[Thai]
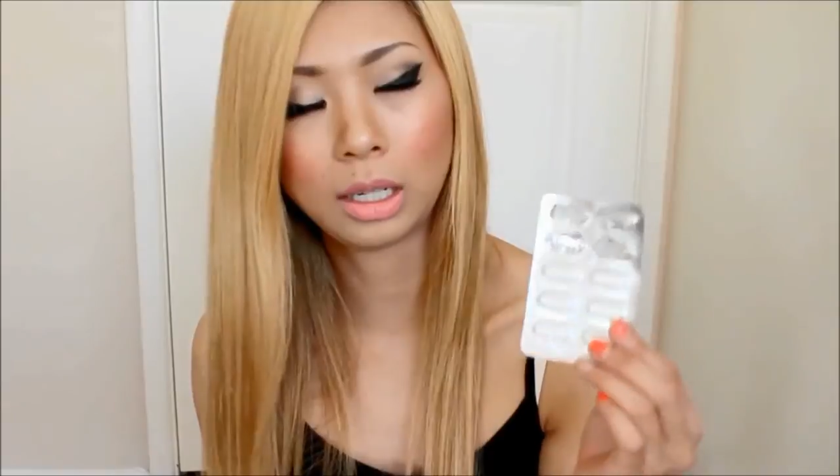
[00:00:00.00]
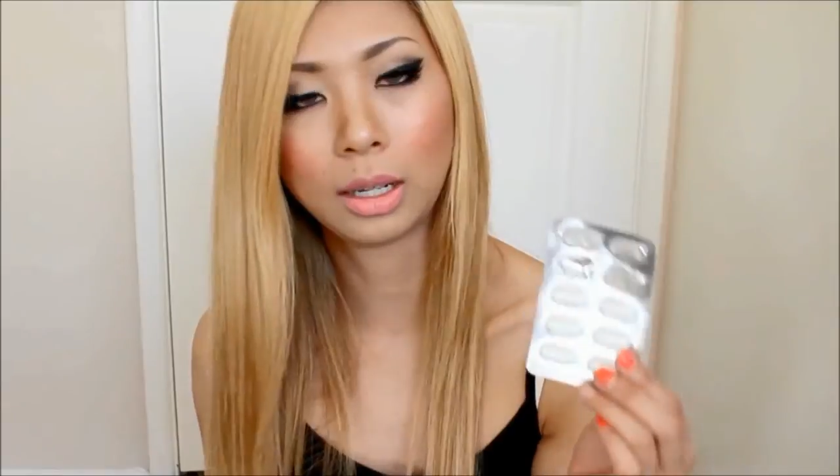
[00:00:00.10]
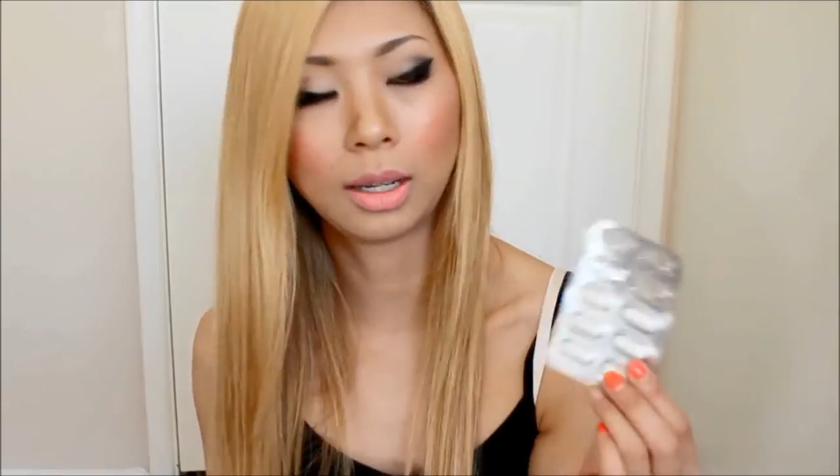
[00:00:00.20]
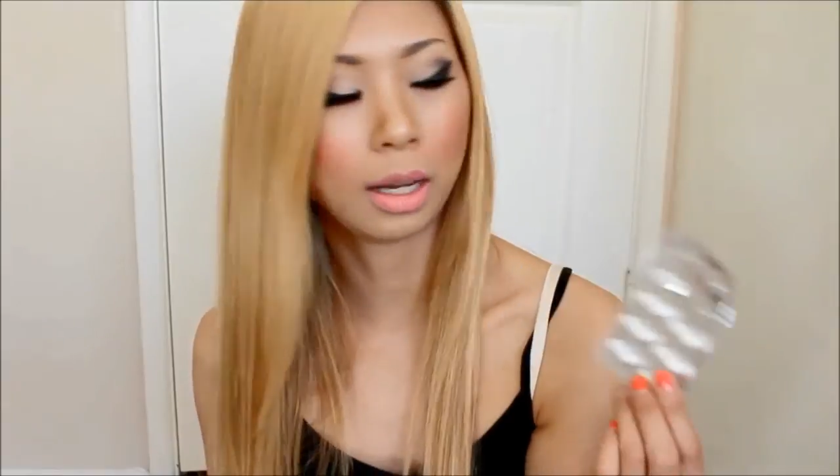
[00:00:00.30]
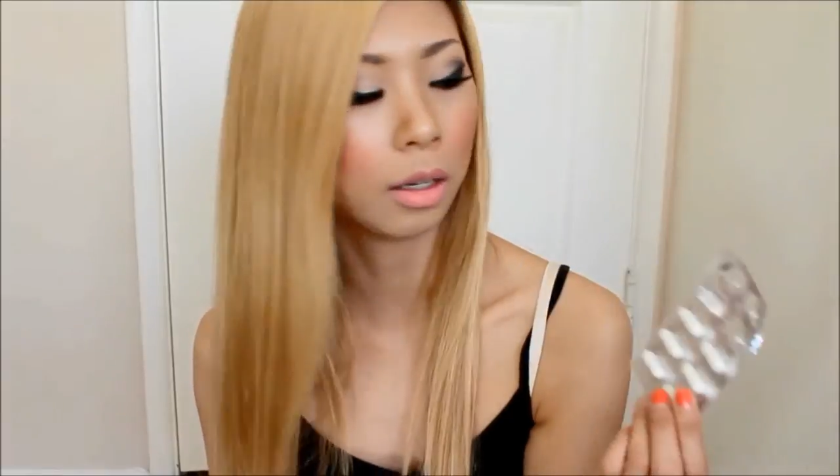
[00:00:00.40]
ดี
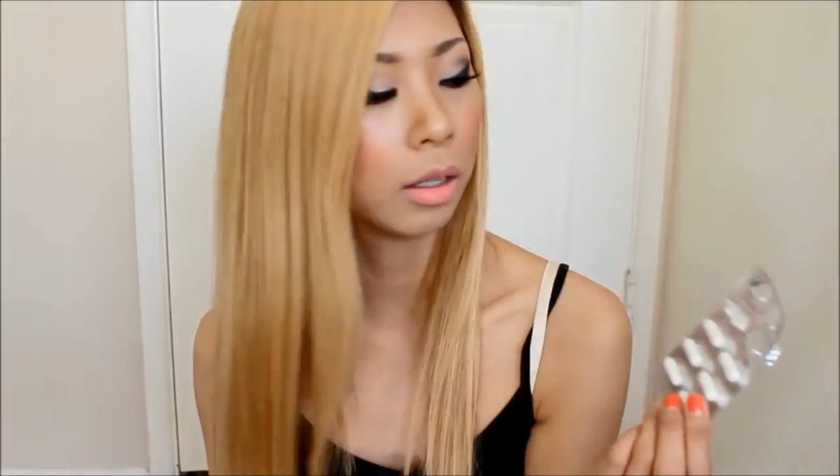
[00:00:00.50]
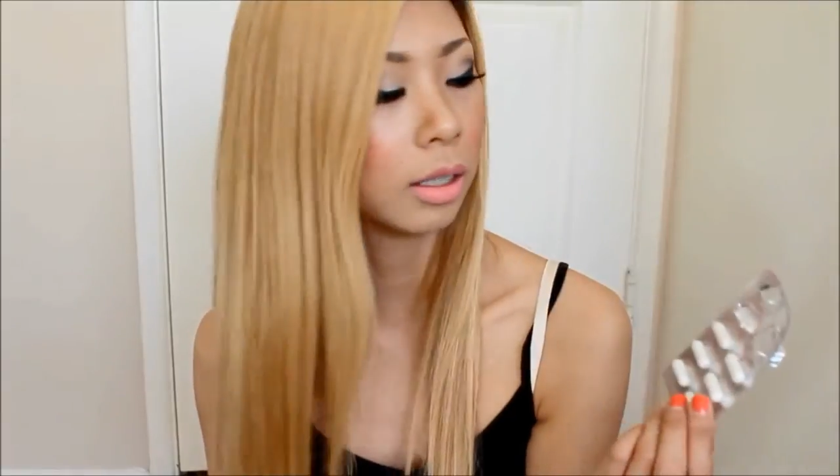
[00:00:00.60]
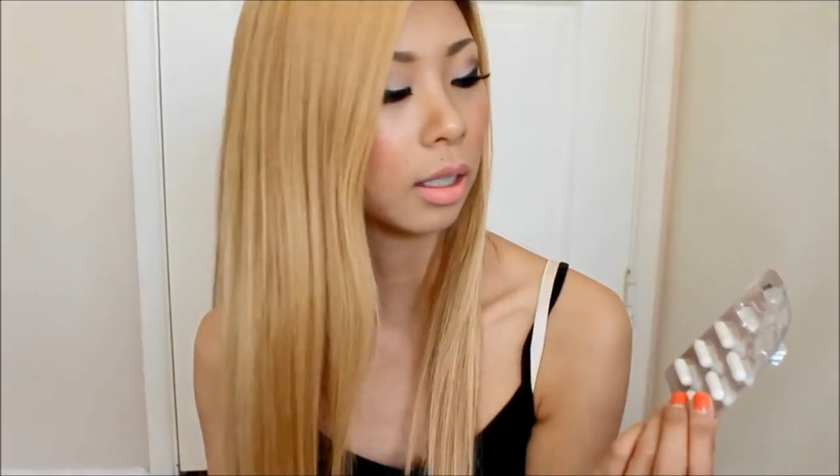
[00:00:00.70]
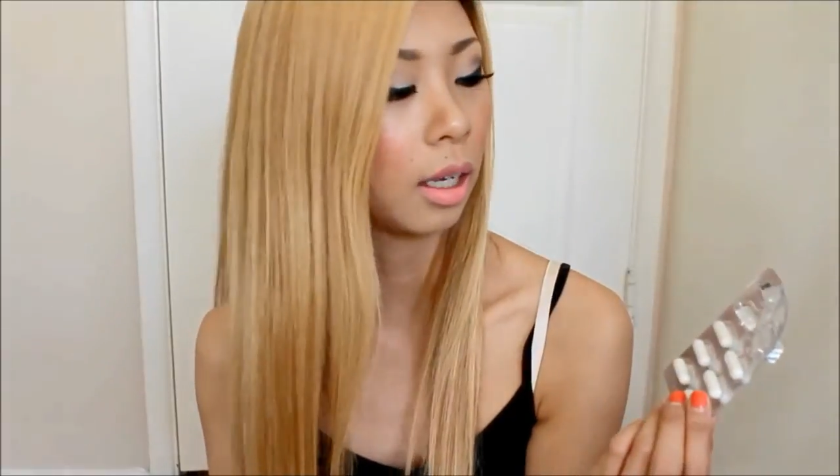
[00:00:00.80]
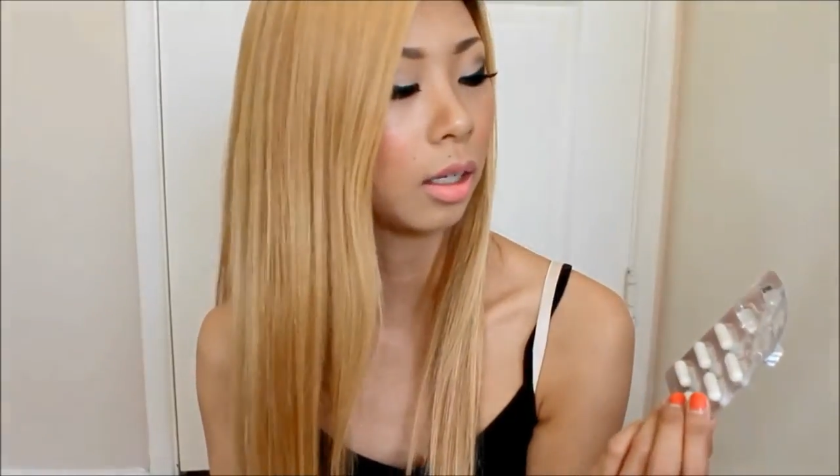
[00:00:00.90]
นะแนนก็
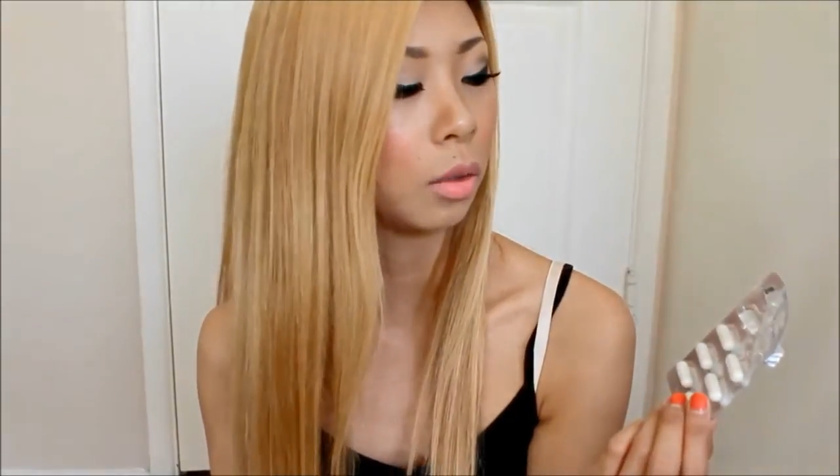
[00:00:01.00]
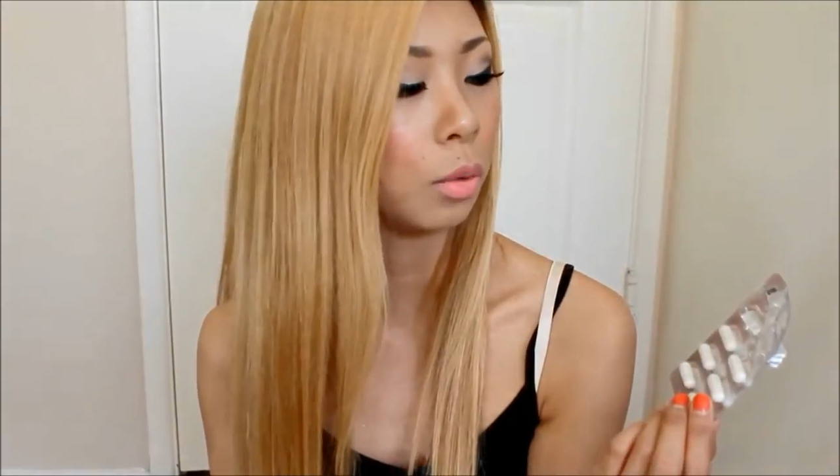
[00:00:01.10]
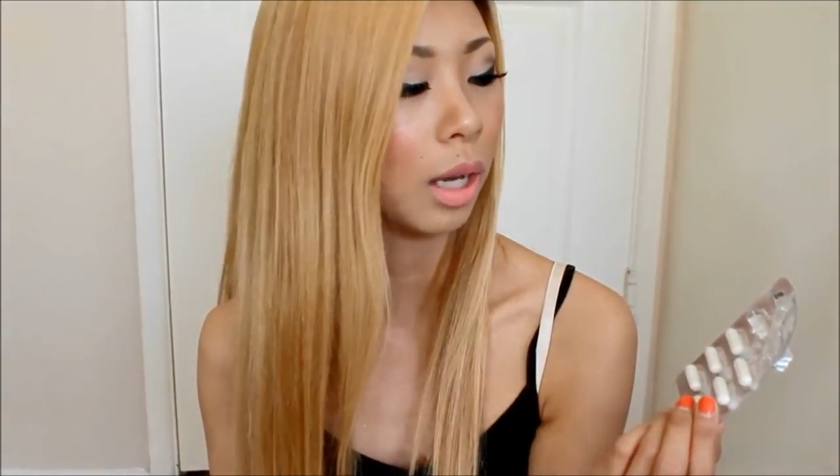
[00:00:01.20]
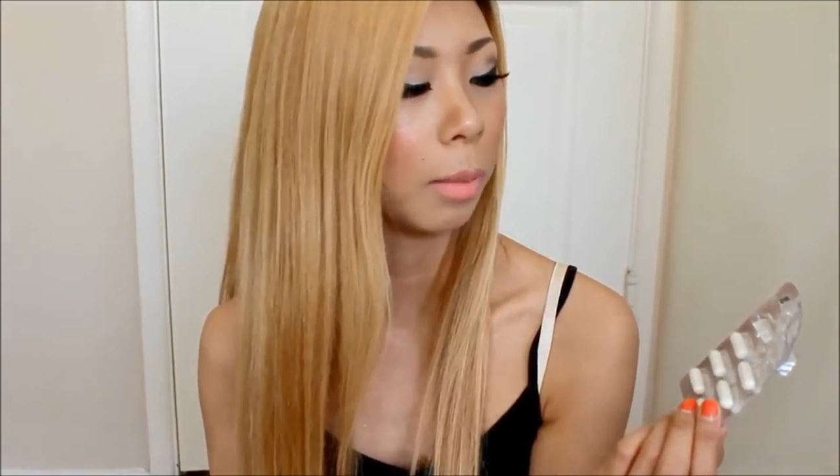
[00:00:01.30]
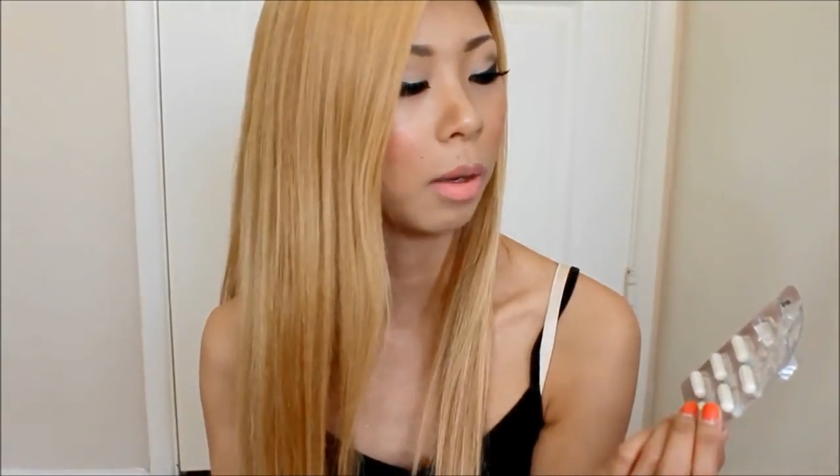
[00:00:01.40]
สังเกต
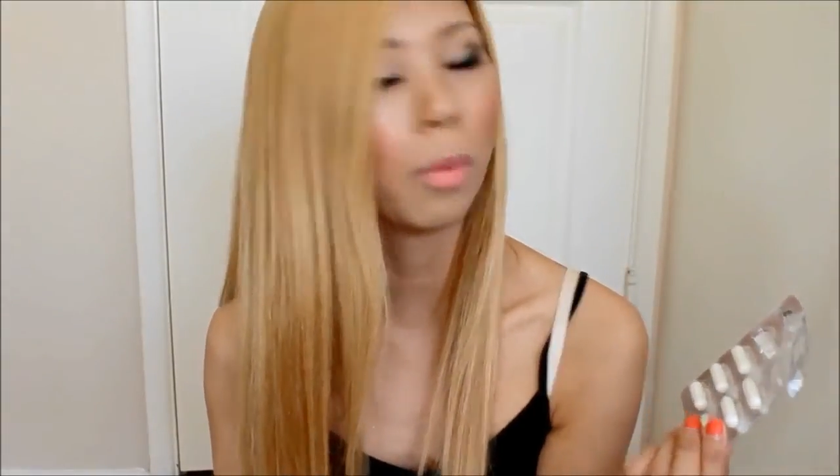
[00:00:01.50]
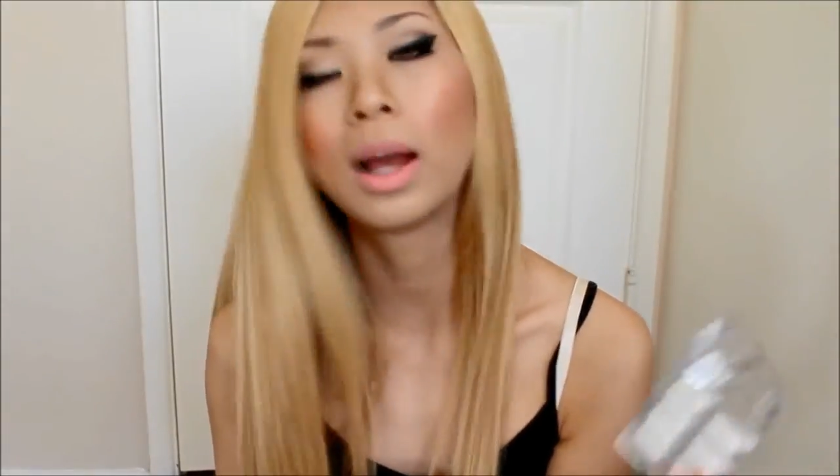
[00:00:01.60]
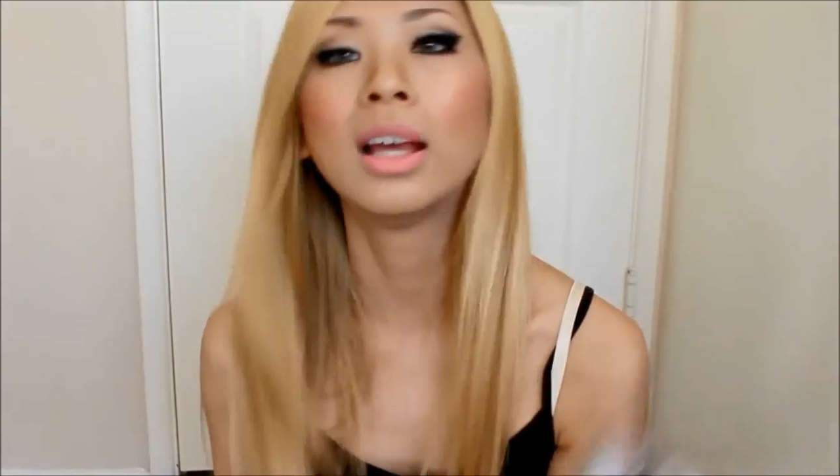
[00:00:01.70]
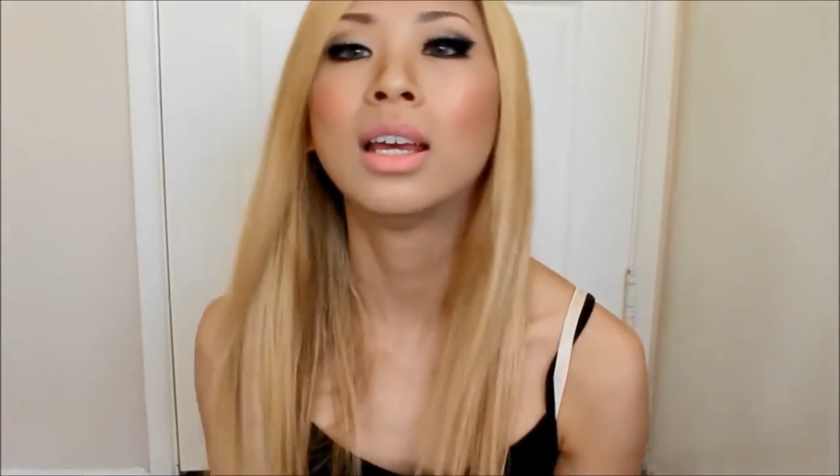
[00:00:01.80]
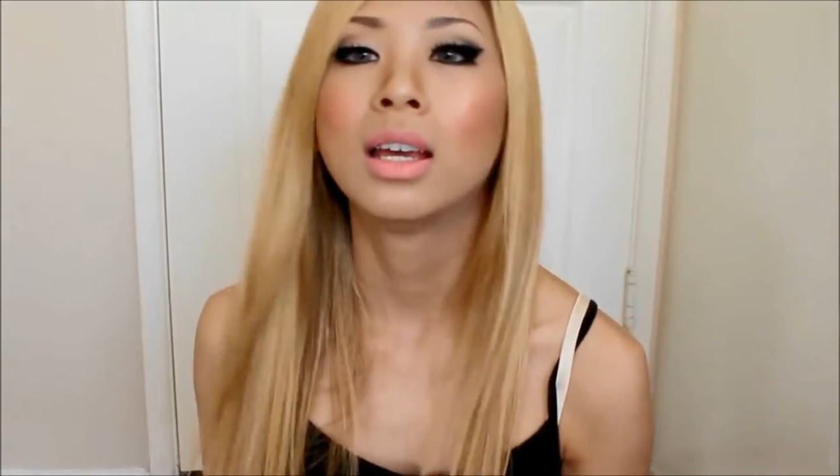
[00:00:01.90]
ดูนะ เพราะว่า